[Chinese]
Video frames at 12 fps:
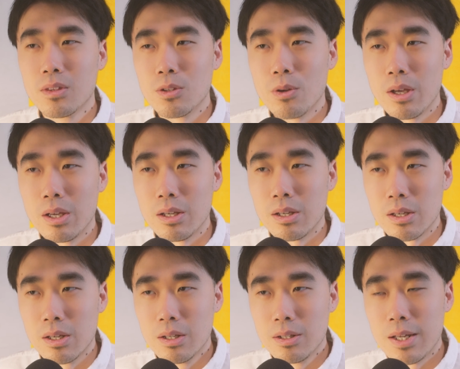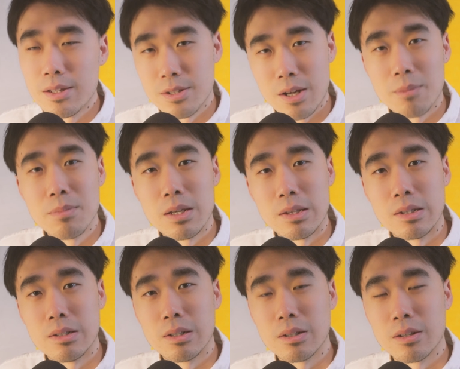对电子产品的
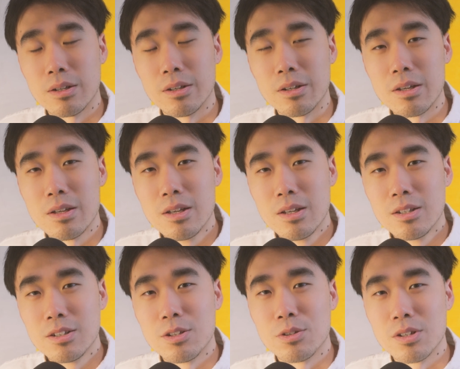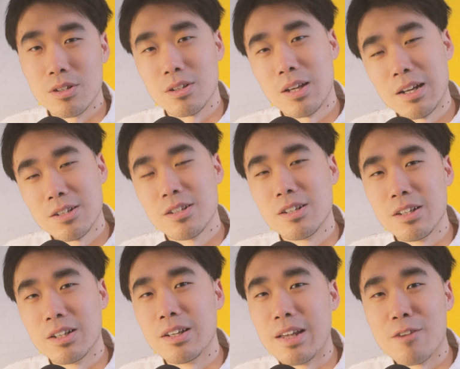这个，就是它是
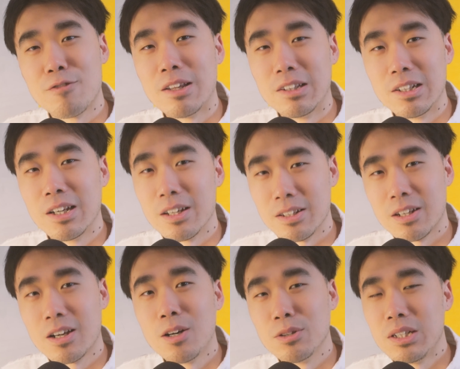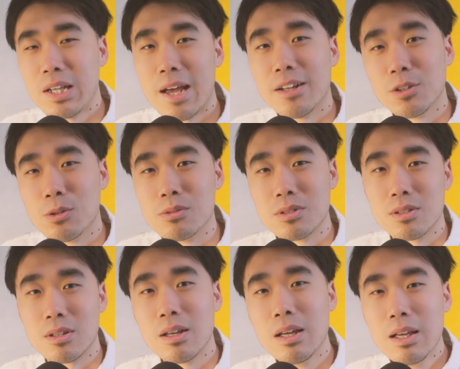一个研发能力很靠前的公
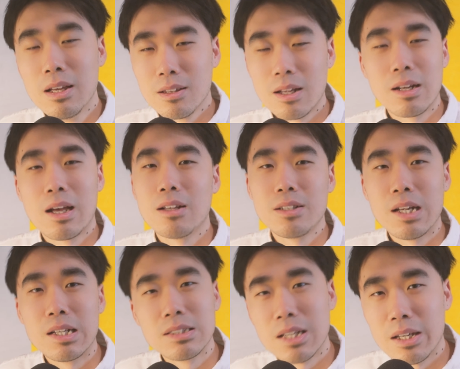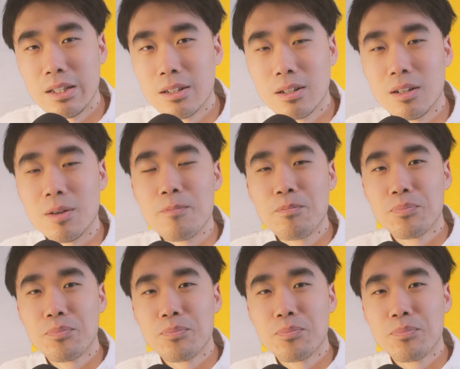司，但是它既然在一个。